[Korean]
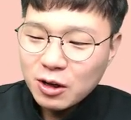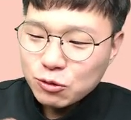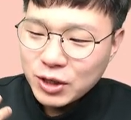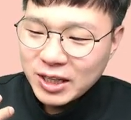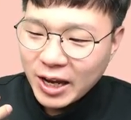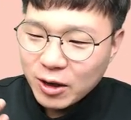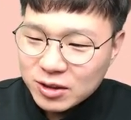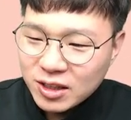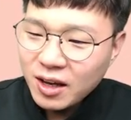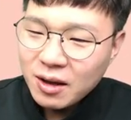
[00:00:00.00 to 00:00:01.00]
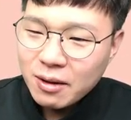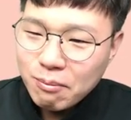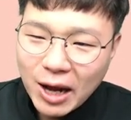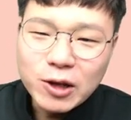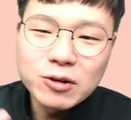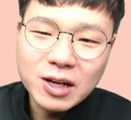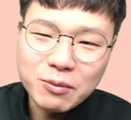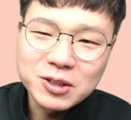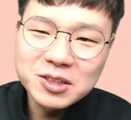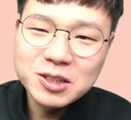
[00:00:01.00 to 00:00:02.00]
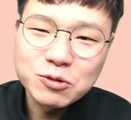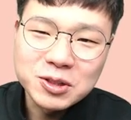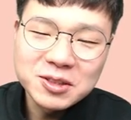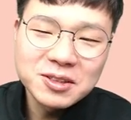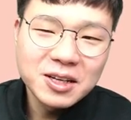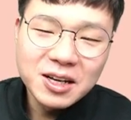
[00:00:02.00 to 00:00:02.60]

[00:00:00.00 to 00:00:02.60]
우리의 다이어트에 반영을 하면 이제 우리는